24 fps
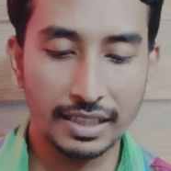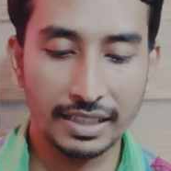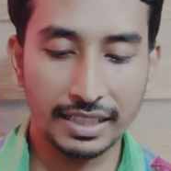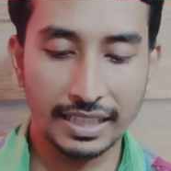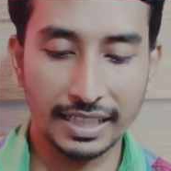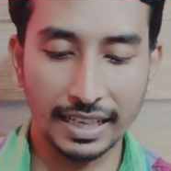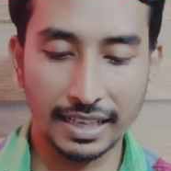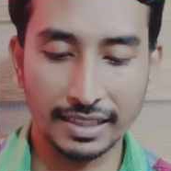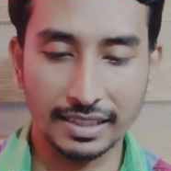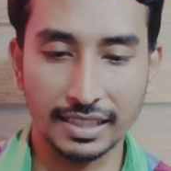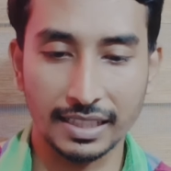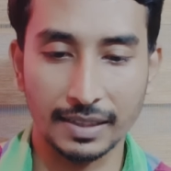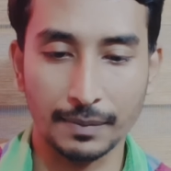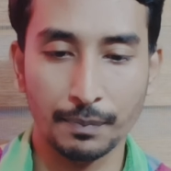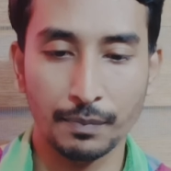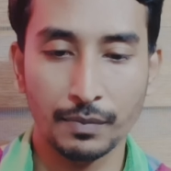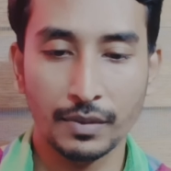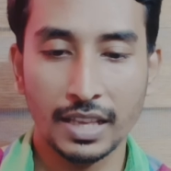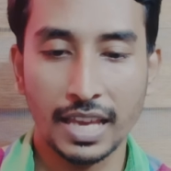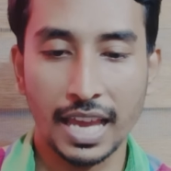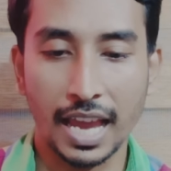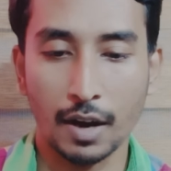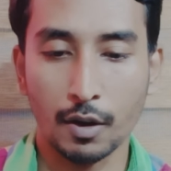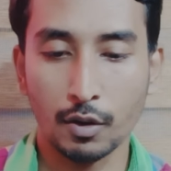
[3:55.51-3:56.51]
ঠিক আছে
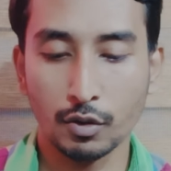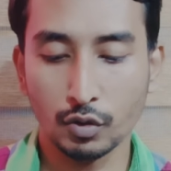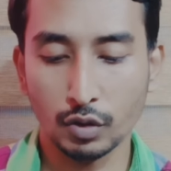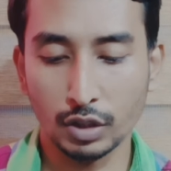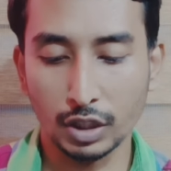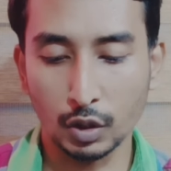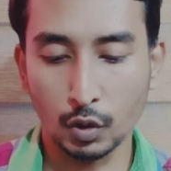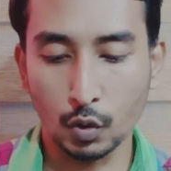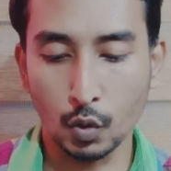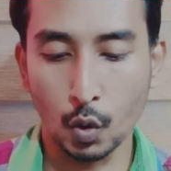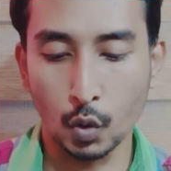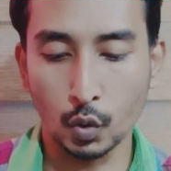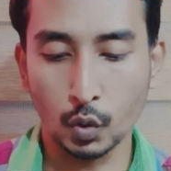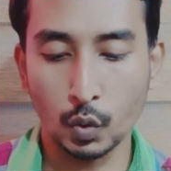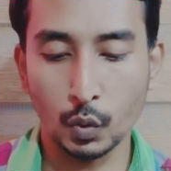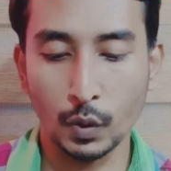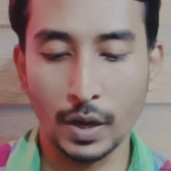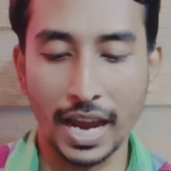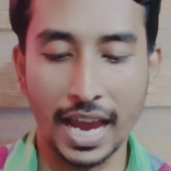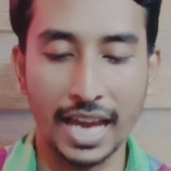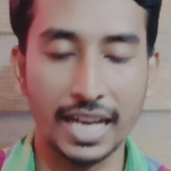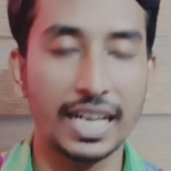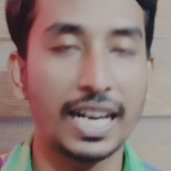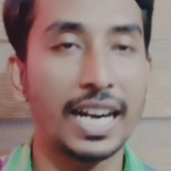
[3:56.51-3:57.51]
এখন যদি গো টু
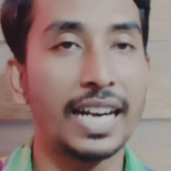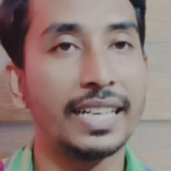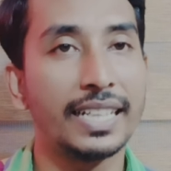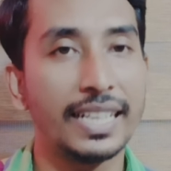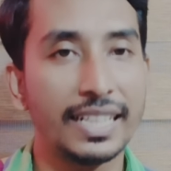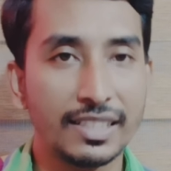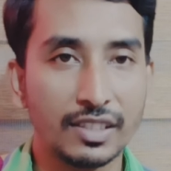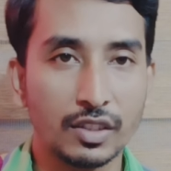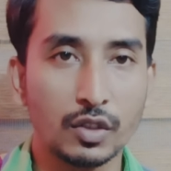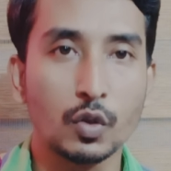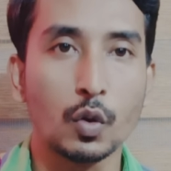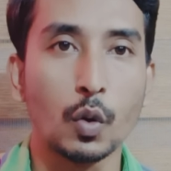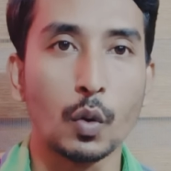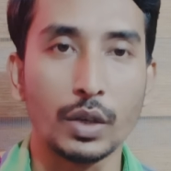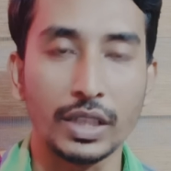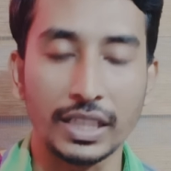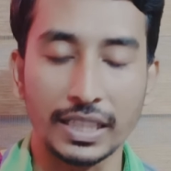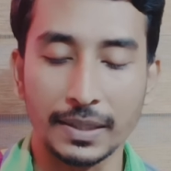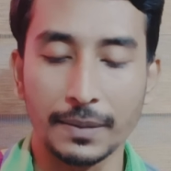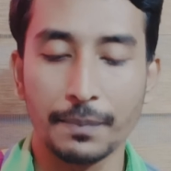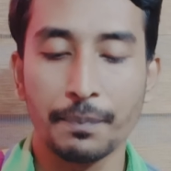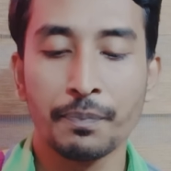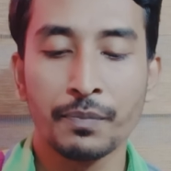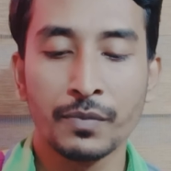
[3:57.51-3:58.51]
অ্যানালিটিক্স করি
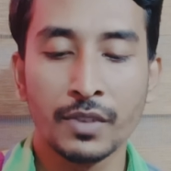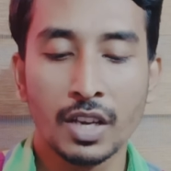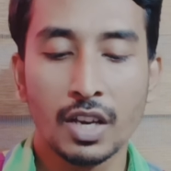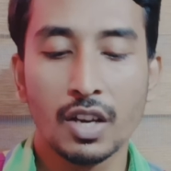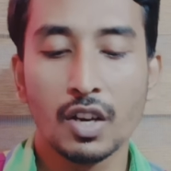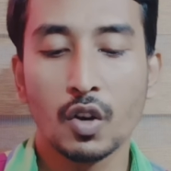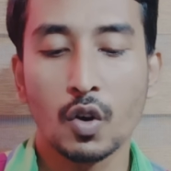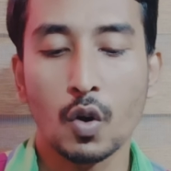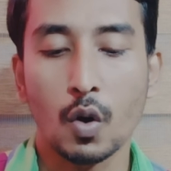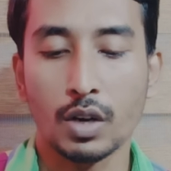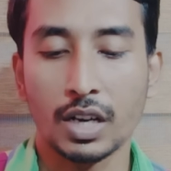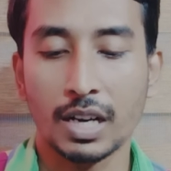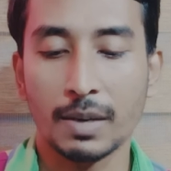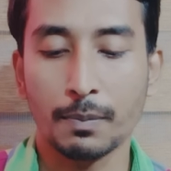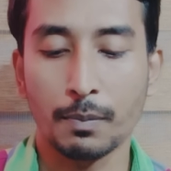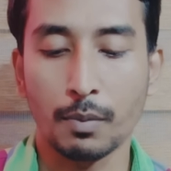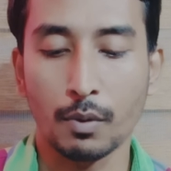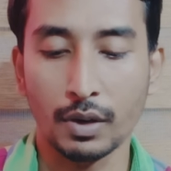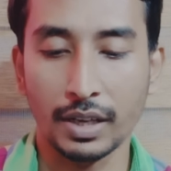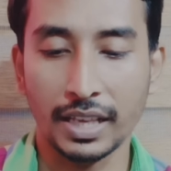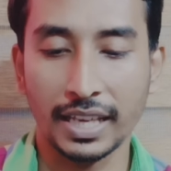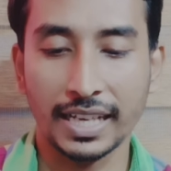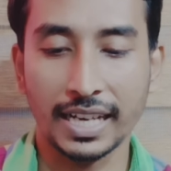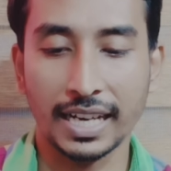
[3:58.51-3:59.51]
করার
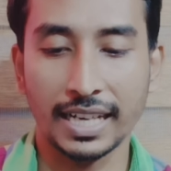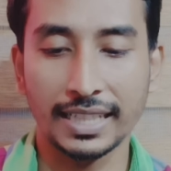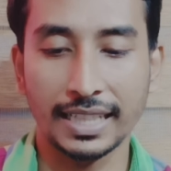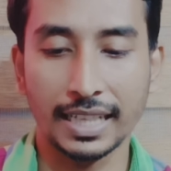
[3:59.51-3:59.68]
পরে এখানে